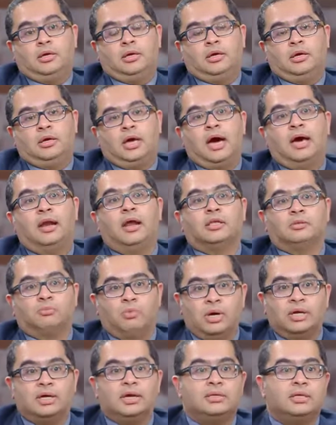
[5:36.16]
آه، حالات
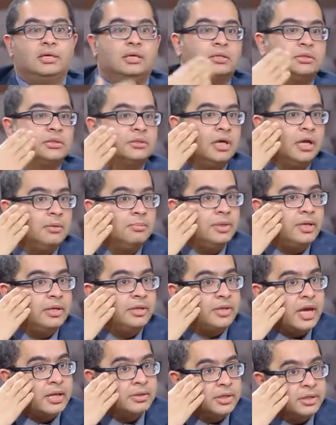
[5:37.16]
مؤكده انها تدخل
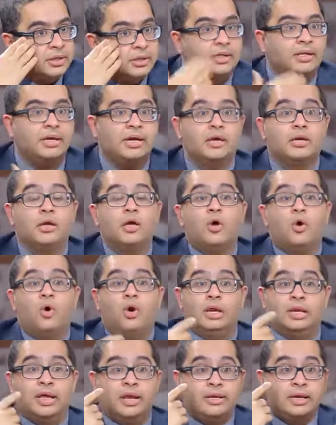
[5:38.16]
من عن طريق العين
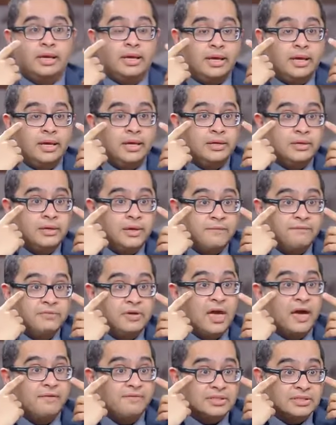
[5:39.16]
لان العين
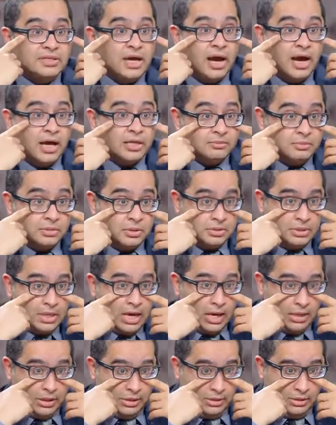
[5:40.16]
فيها فتحات من
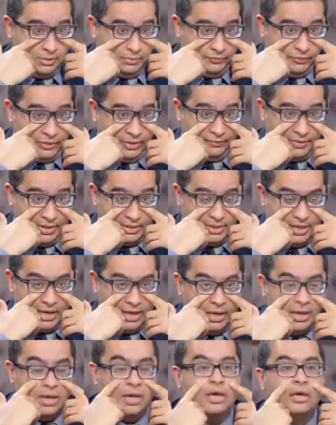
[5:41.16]
الداخل صحيح في
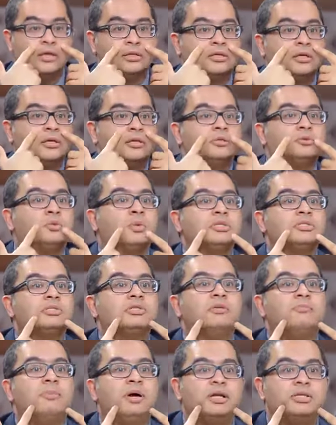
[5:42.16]
فتحه
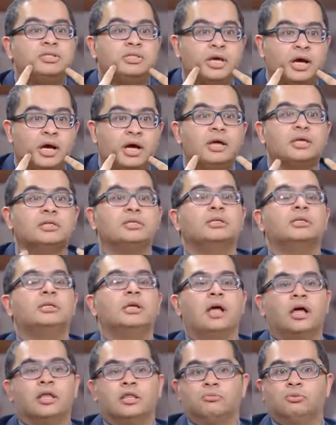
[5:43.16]
توصل مع توصل الجهاز
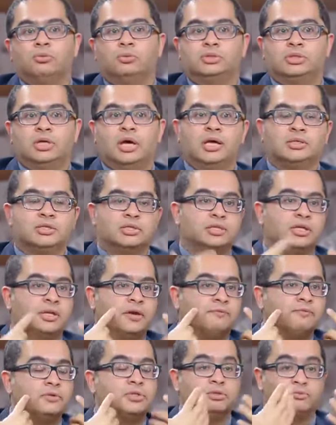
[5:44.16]
الهضمي والجهاز صح.
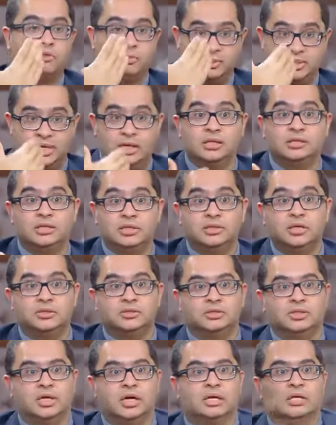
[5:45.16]
التنفسي وبالتالي تقدر تدخل